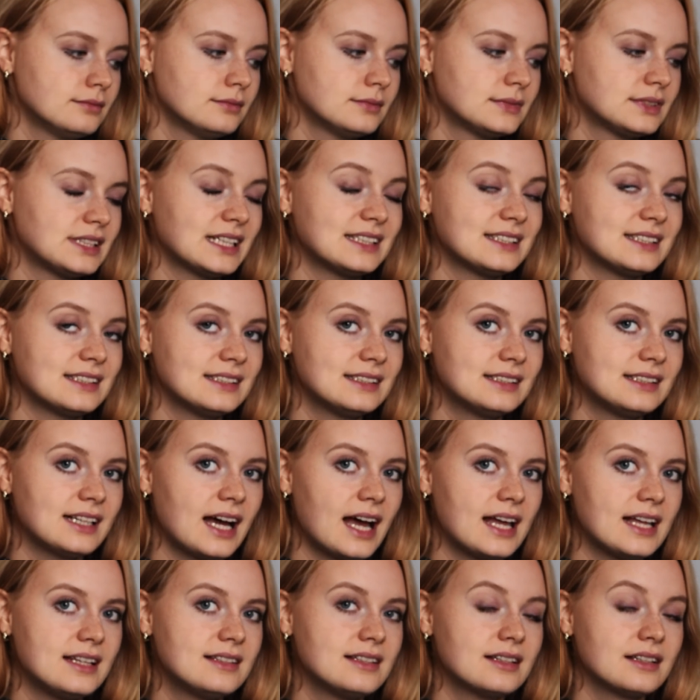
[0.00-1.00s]
Das ist der
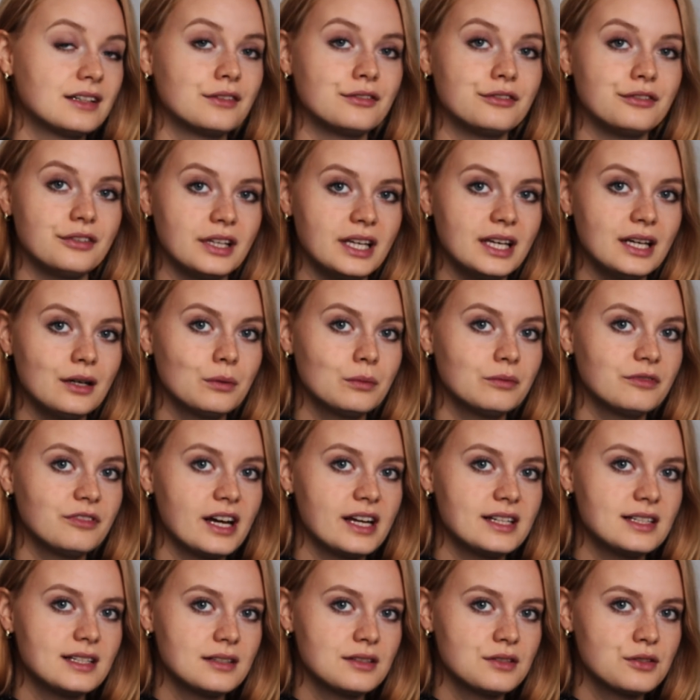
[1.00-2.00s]
einzige Weg, um
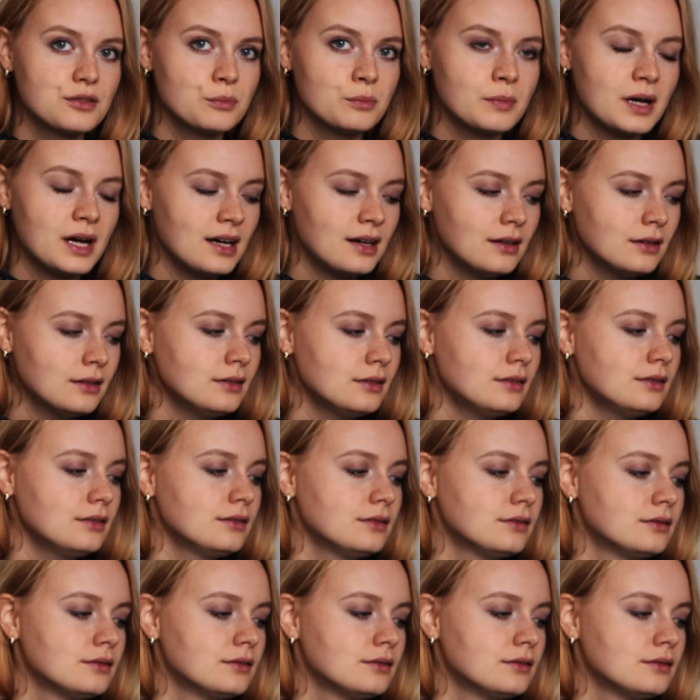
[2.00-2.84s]
weiterzumachen.